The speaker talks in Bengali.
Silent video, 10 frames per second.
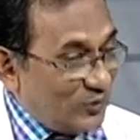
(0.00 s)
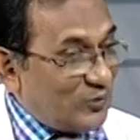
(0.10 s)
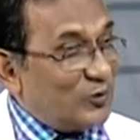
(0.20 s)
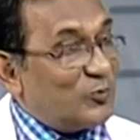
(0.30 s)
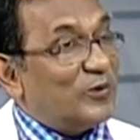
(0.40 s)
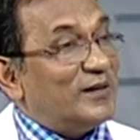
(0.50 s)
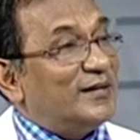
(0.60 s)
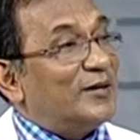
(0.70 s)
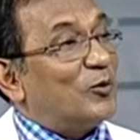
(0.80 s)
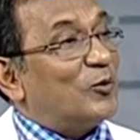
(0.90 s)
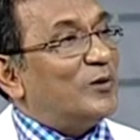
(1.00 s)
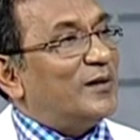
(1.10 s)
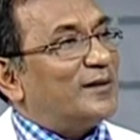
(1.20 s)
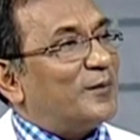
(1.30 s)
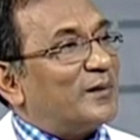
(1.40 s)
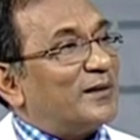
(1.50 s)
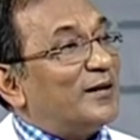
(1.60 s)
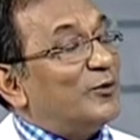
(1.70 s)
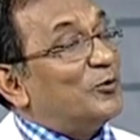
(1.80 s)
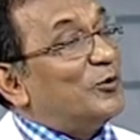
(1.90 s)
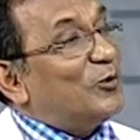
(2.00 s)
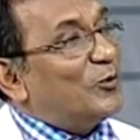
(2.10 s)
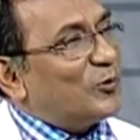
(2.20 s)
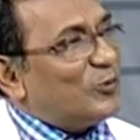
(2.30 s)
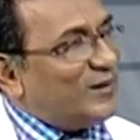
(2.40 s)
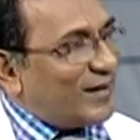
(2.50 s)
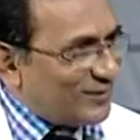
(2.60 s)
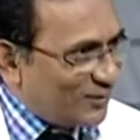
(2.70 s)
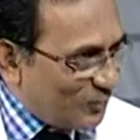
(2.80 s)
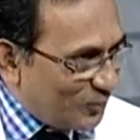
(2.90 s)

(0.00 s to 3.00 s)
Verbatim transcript: অনেকক্ষণ রুগী দিয়ে করুন নেতা আমরা তাকে রুগীও করুন ডাক্তারও